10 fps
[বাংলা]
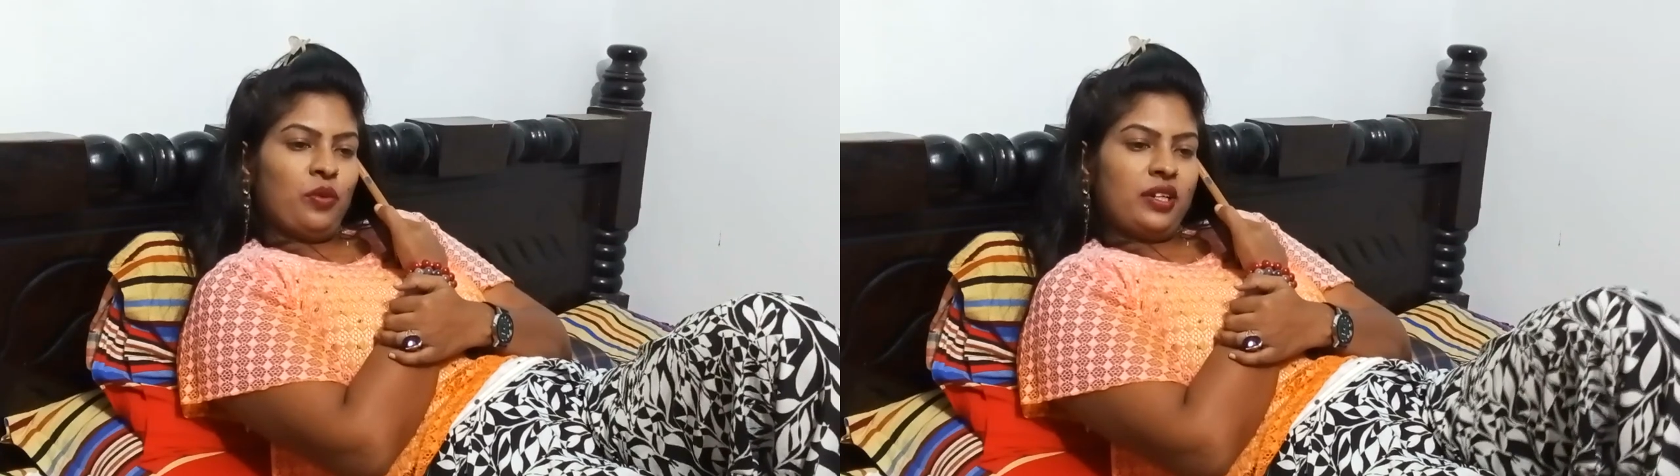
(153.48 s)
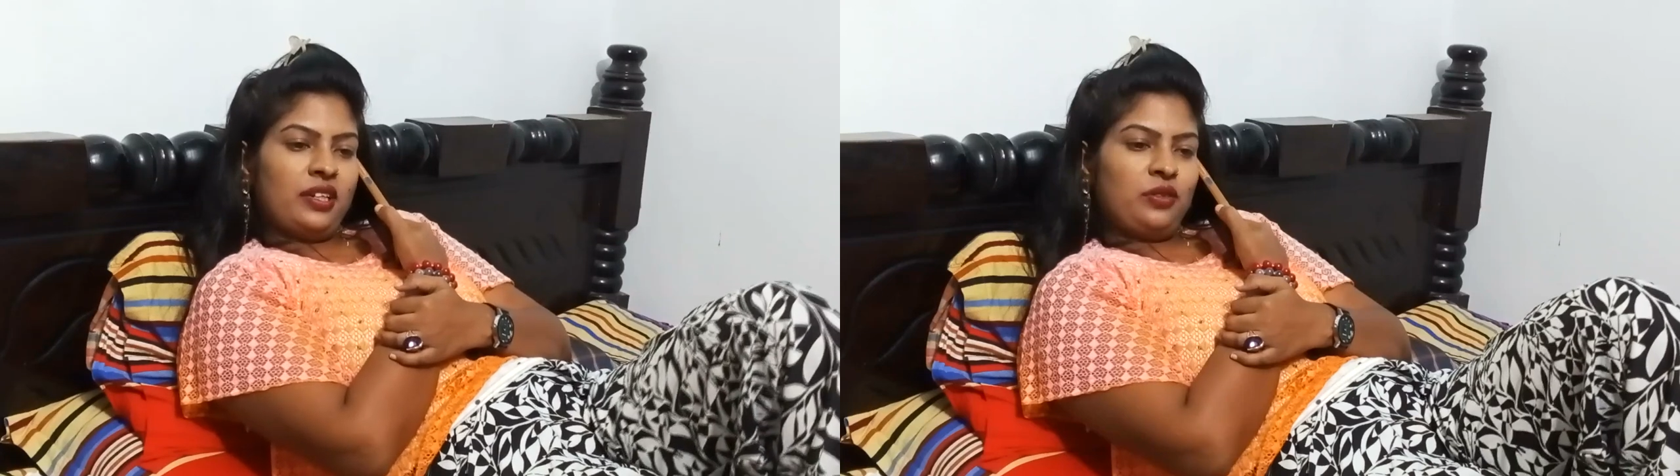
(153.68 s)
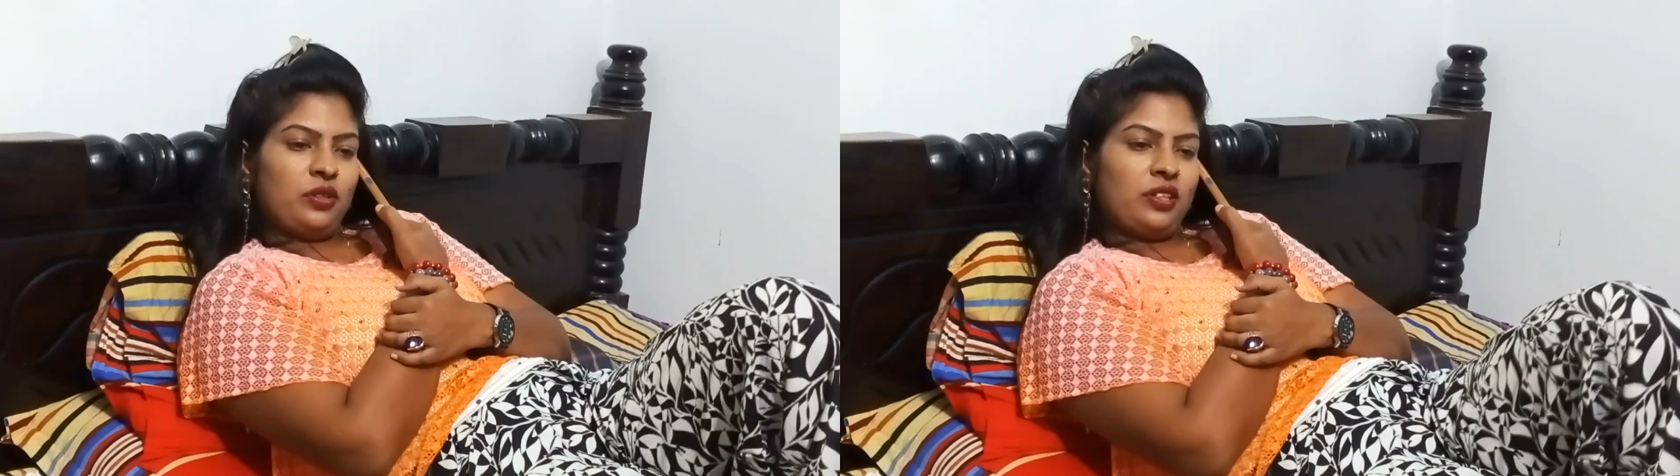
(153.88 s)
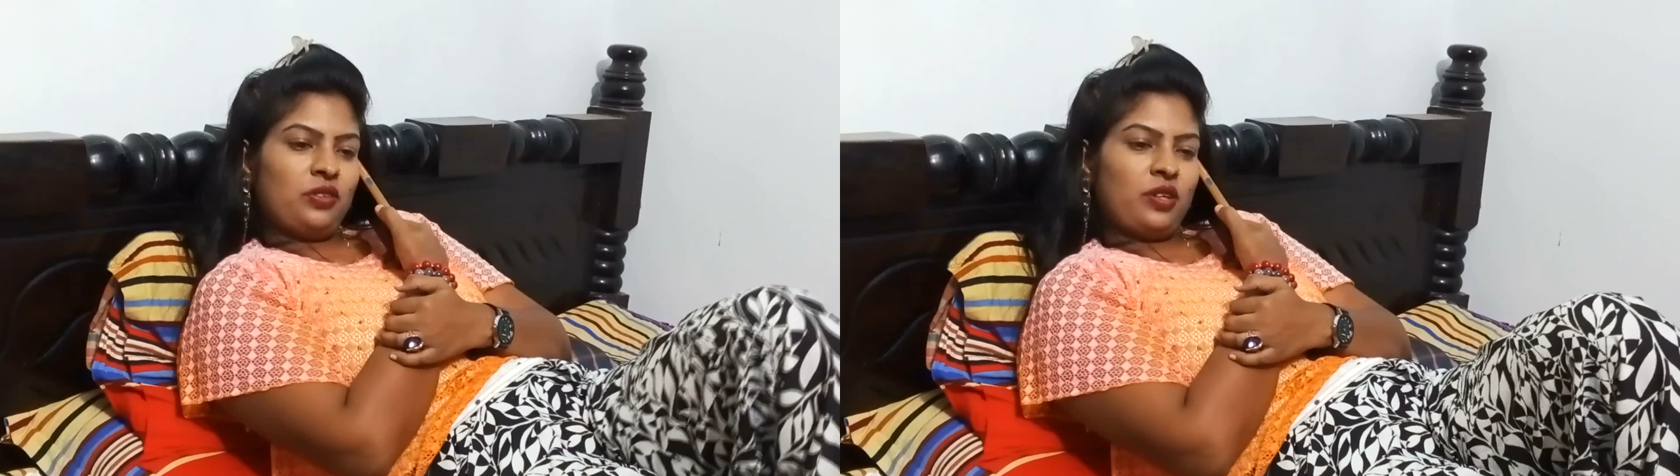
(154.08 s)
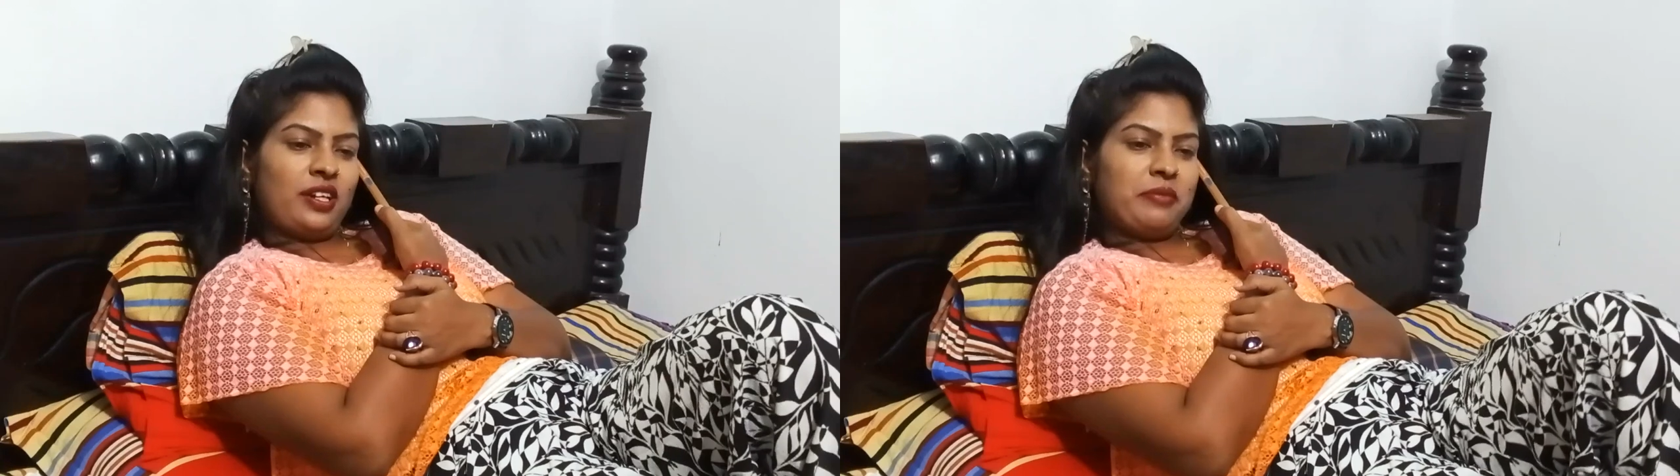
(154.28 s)
অন্যের কথা
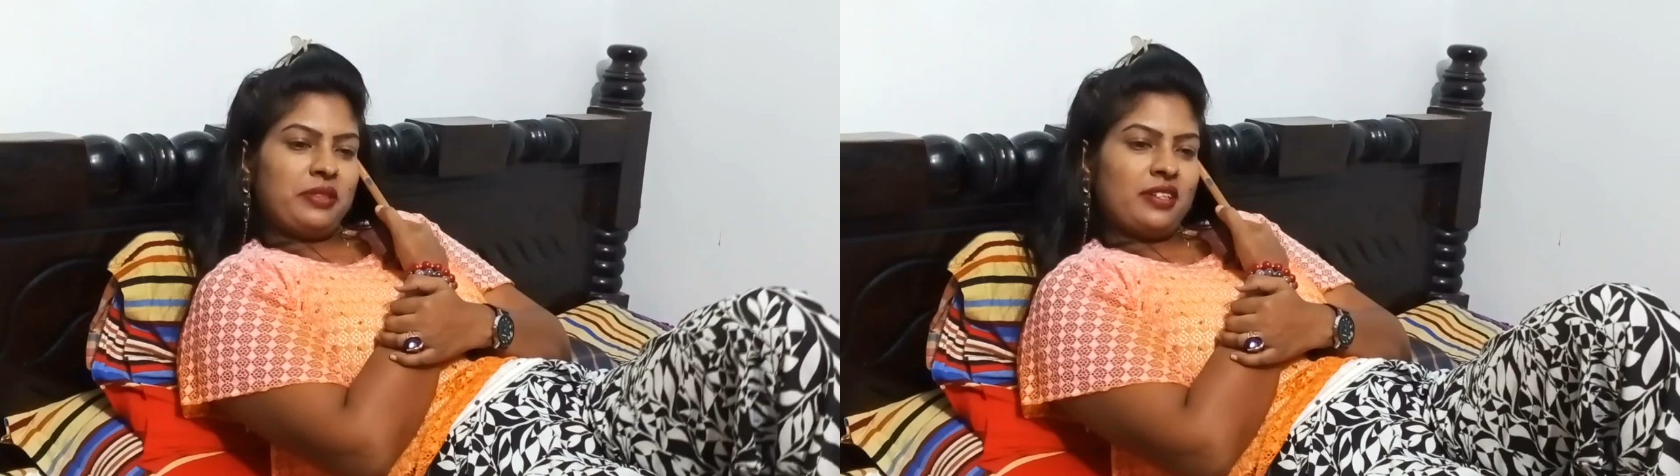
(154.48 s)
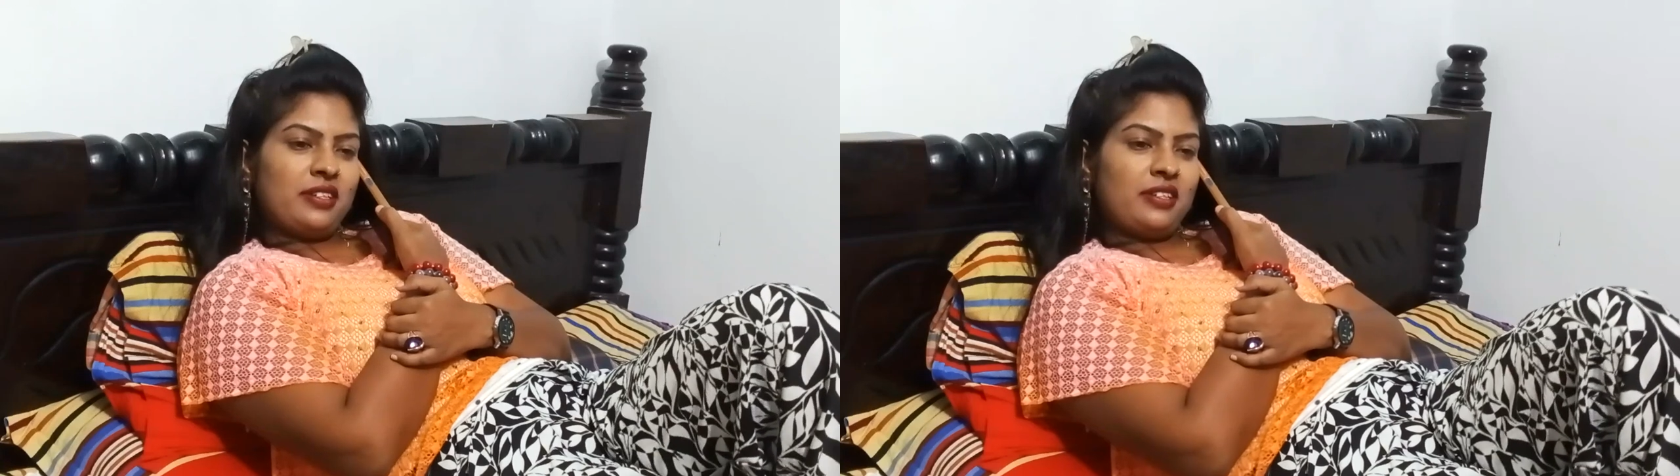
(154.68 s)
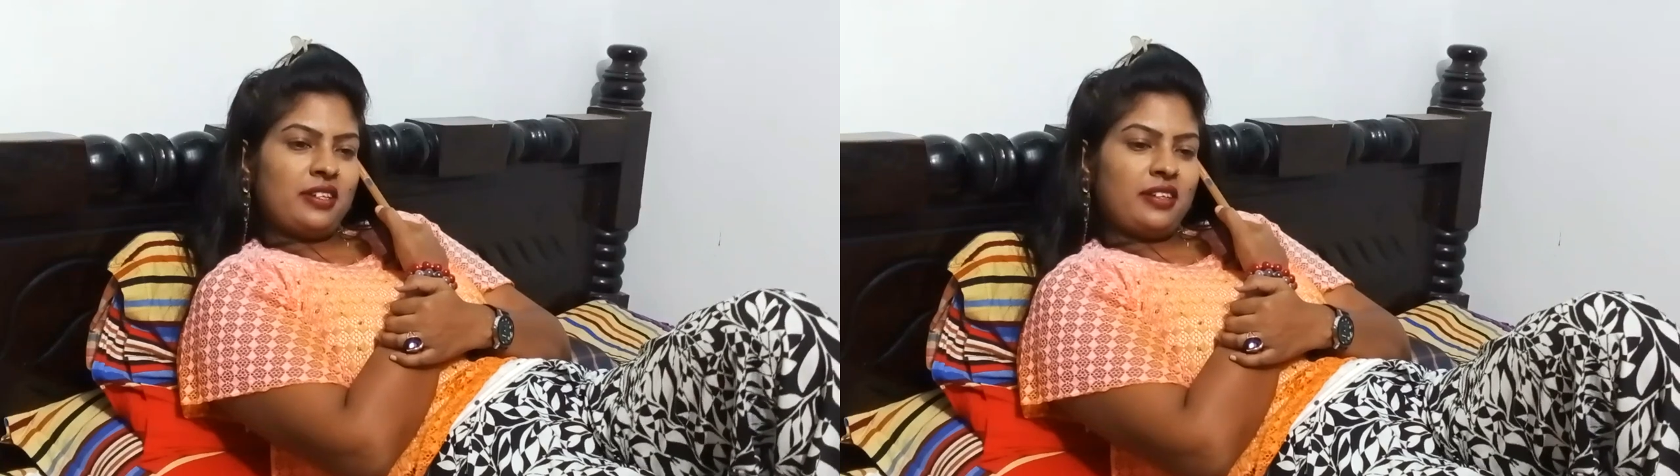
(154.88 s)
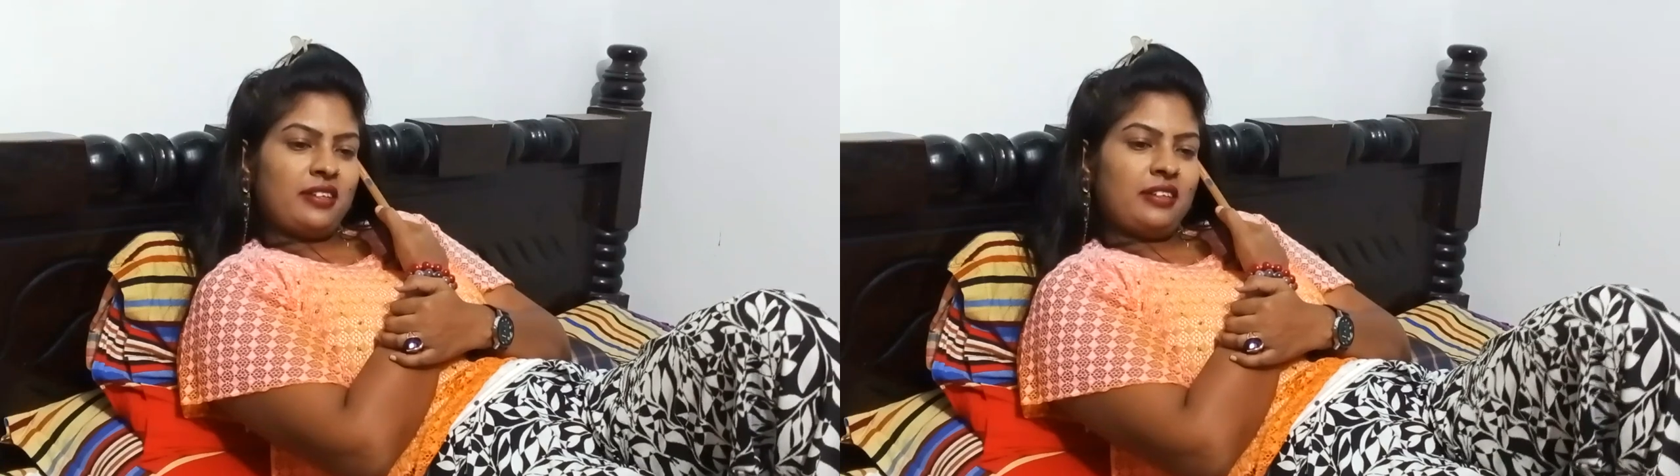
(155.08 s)
তো আর আমি জানি না